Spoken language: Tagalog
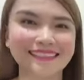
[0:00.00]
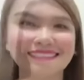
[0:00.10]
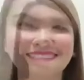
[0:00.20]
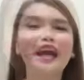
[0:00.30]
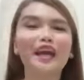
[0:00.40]

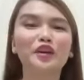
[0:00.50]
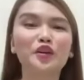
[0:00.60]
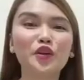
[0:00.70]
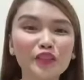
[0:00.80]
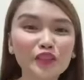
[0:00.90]
And ang
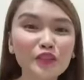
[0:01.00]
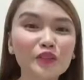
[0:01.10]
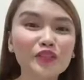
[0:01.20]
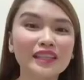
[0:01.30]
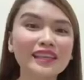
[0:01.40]
good
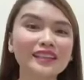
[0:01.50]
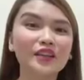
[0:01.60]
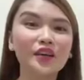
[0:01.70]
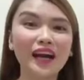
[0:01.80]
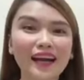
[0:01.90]
news
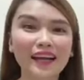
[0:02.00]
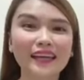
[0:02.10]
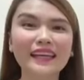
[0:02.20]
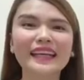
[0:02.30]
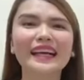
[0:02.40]
dito
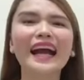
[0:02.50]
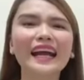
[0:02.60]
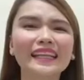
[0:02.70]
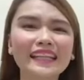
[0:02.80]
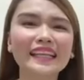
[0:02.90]
ay
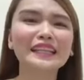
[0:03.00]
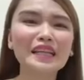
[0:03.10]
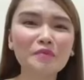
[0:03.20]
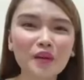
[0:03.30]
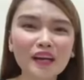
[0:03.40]
kahit
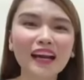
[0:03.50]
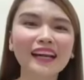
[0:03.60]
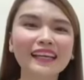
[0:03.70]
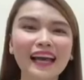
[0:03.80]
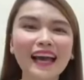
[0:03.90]
hindi mo
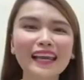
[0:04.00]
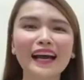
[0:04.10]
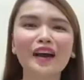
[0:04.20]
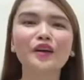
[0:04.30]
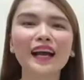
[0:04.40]

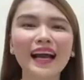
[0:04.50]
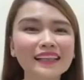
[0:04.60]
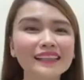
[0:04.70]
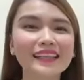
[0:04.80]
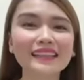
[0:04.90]
nakakilala or
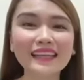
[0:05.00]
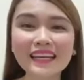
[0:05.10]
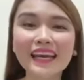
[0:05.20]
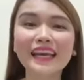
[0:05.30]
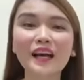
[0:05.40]
kahit
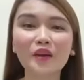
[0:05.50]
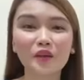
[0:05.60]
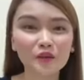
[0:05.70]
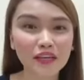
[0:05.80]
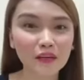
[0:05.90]
hindi na ikaw
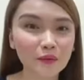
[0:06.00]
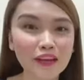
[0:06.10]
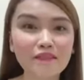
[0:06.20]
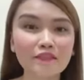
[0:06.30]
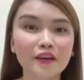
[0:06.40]
yung
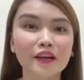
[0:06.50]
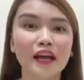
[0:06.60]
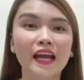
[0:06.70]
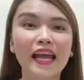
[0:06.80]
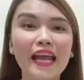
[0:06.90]
nag-refer,